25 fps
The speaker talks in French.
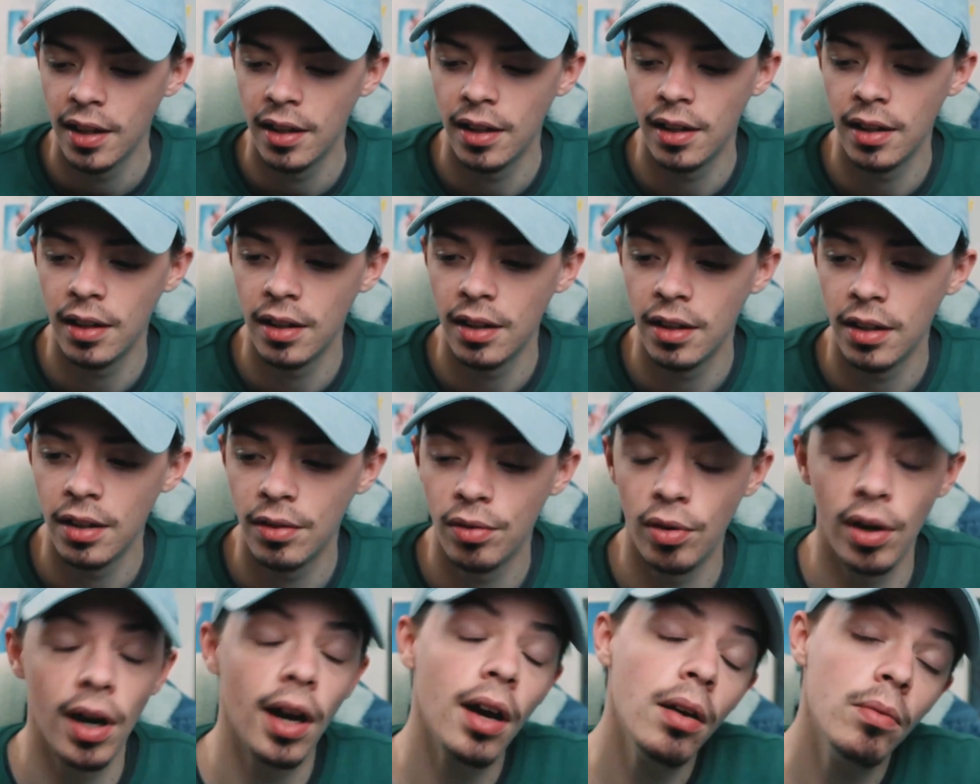Euh,
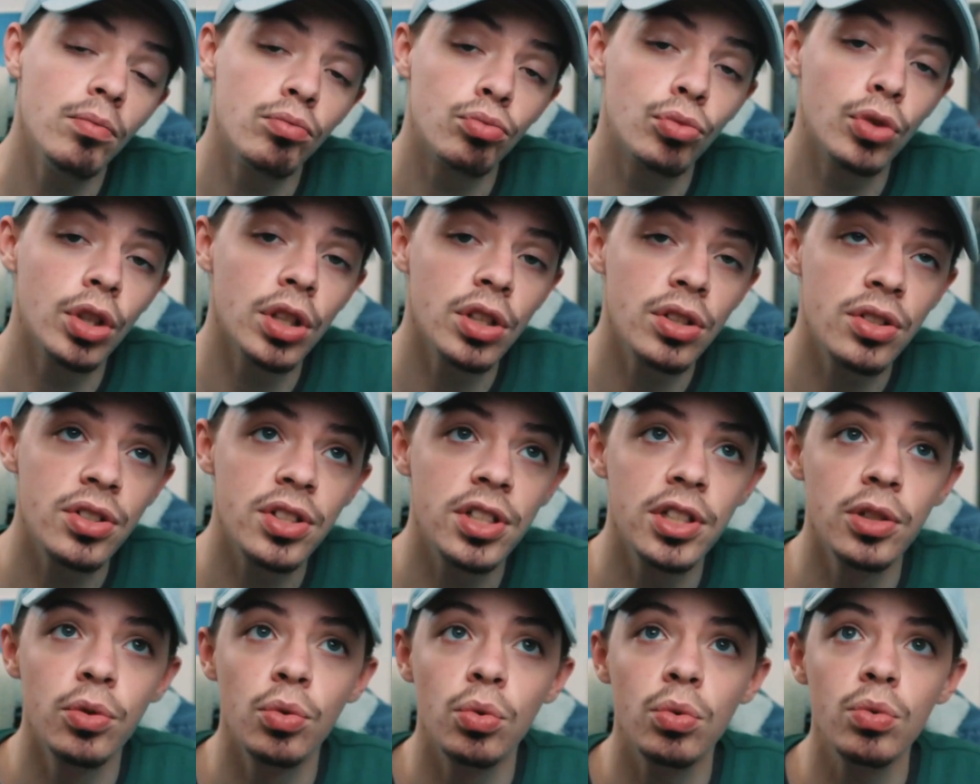voilà. Et
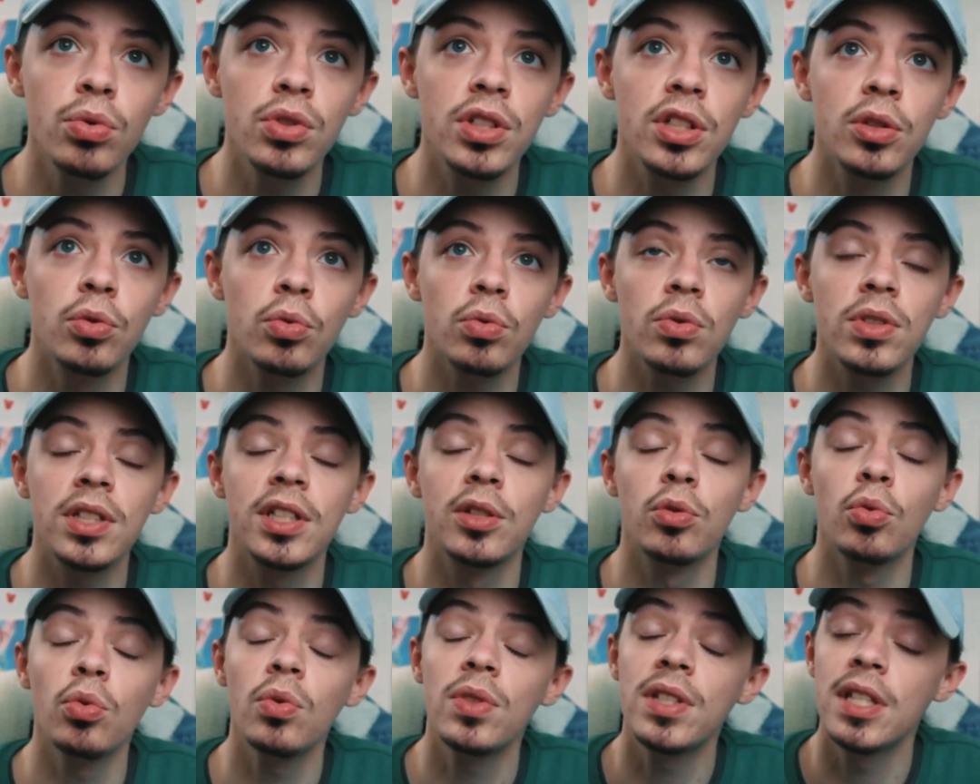sinon, sinon,
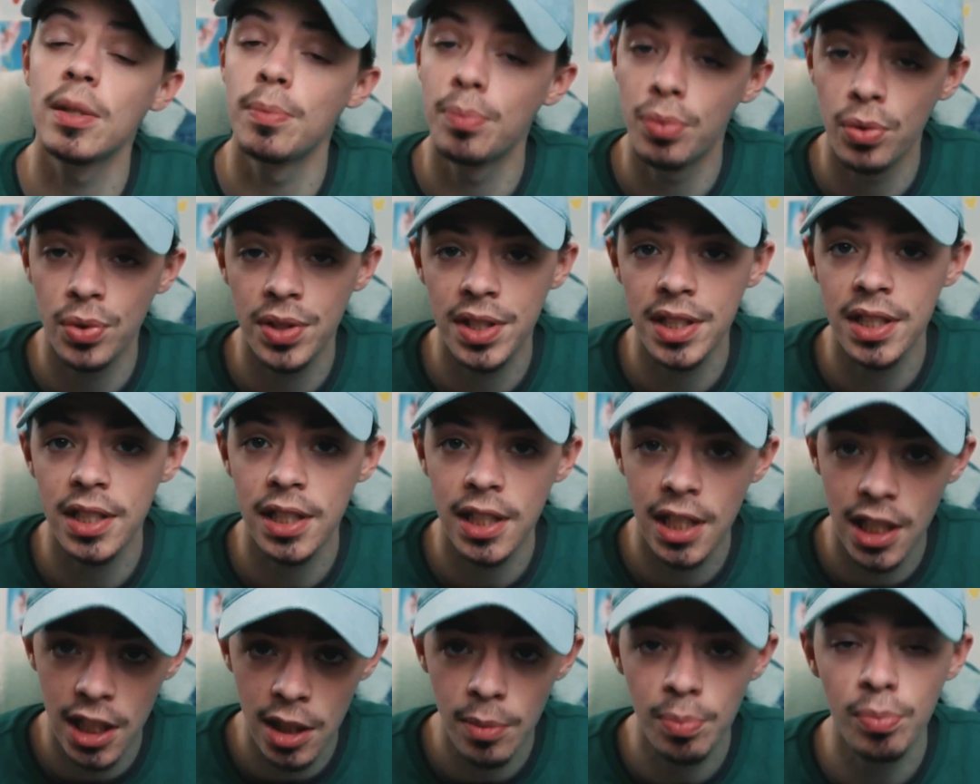sinon, ces petits
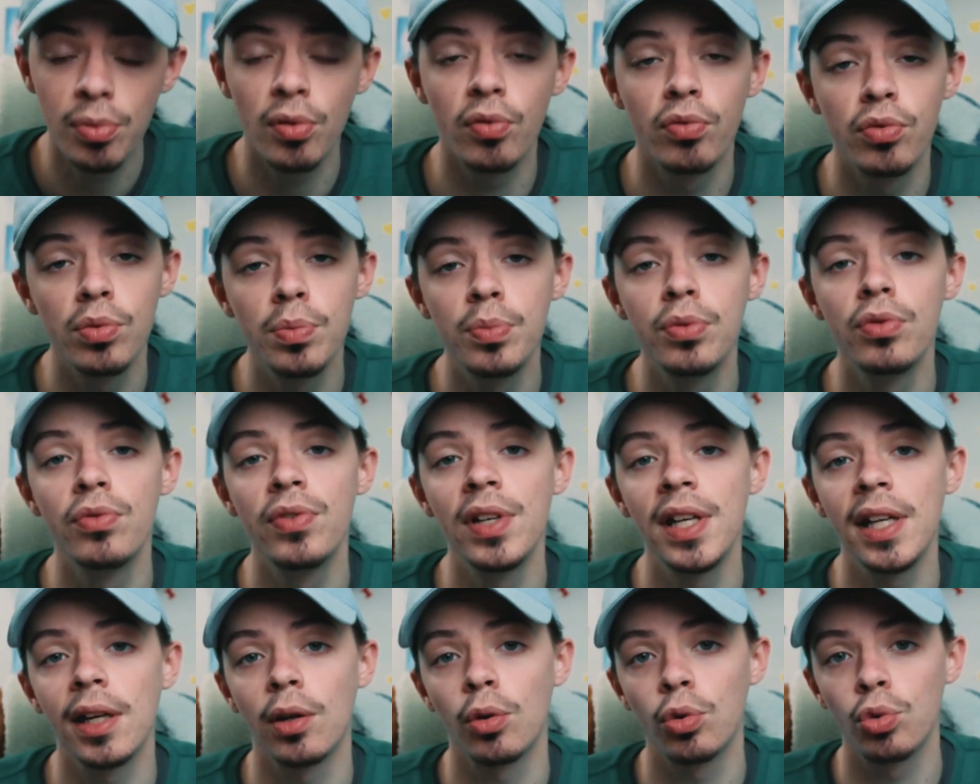clips, vous
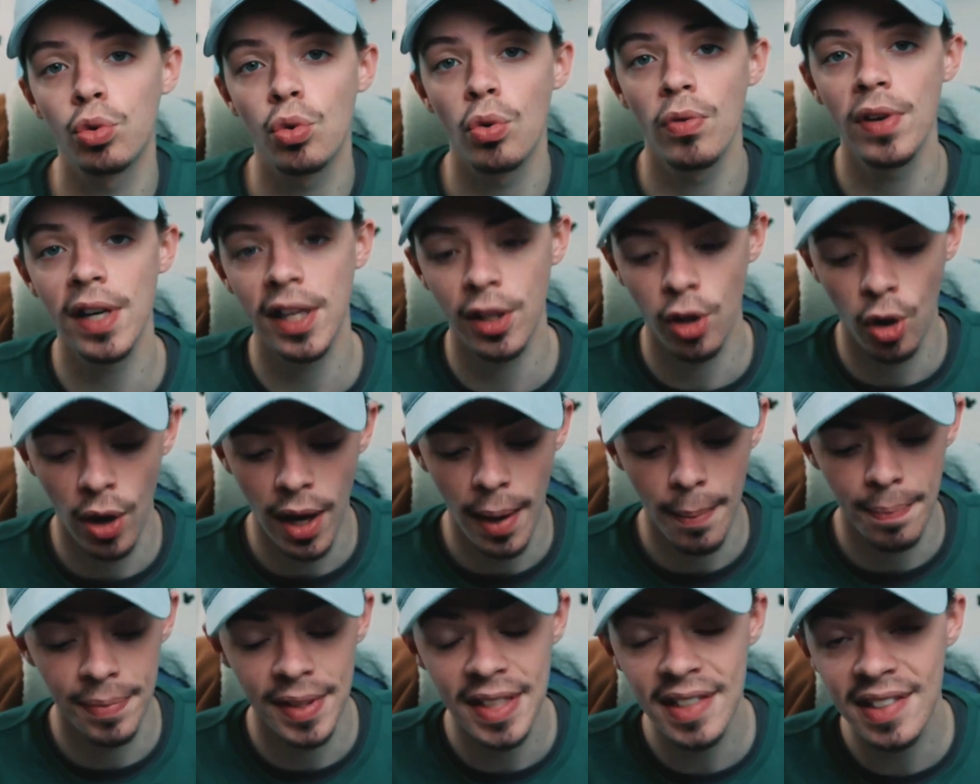pouvez les retrouver là dans
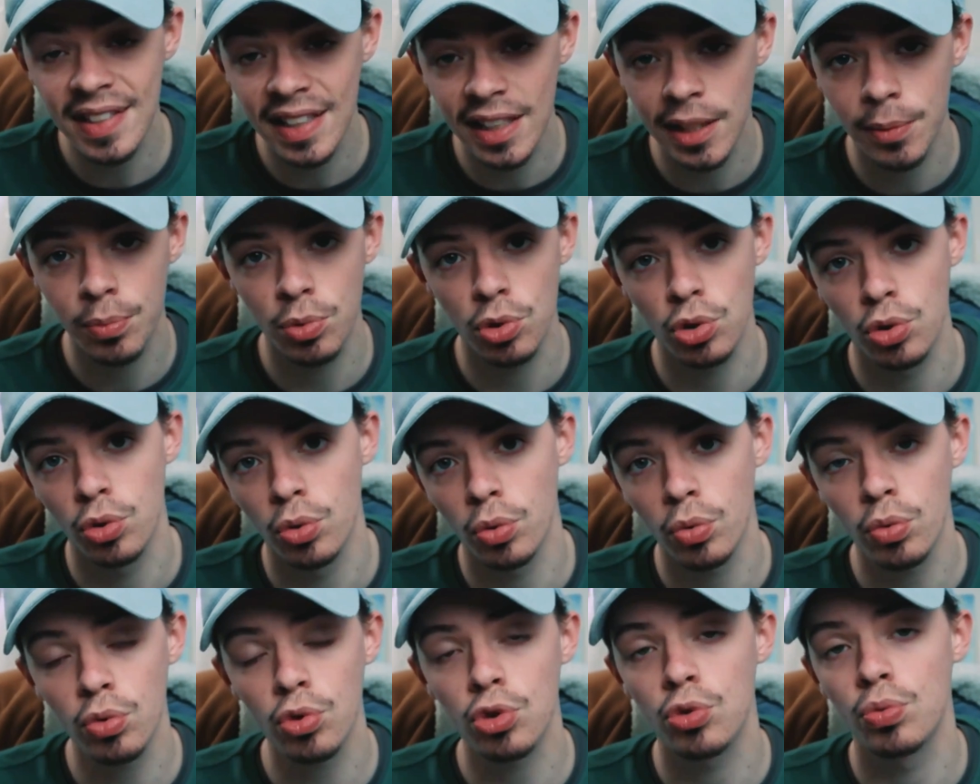la
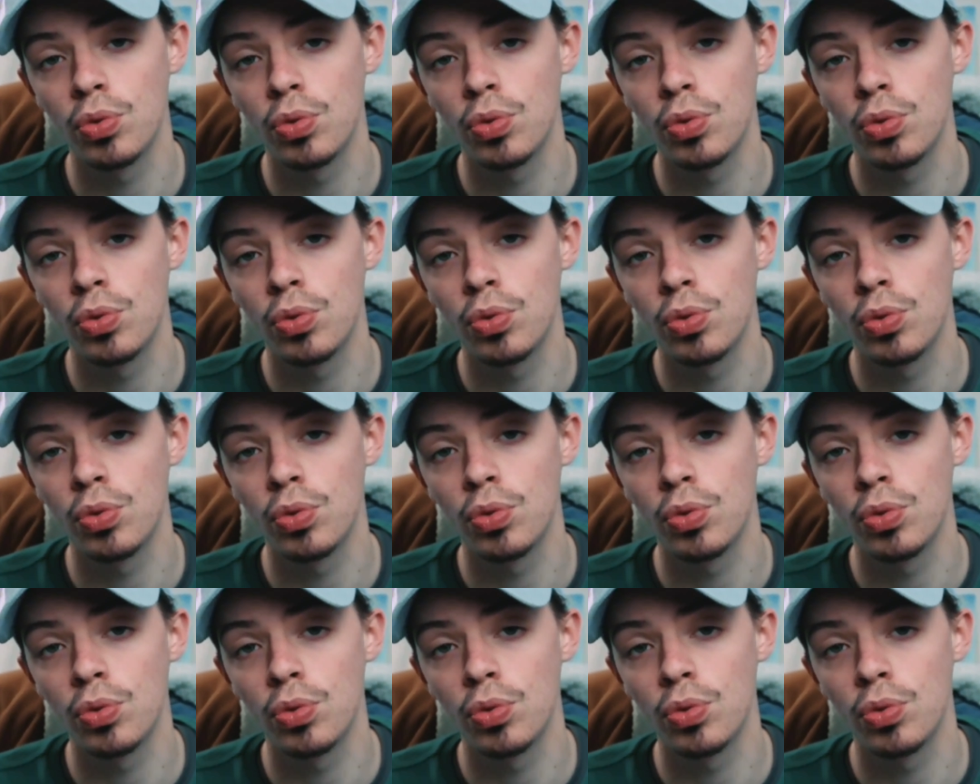description.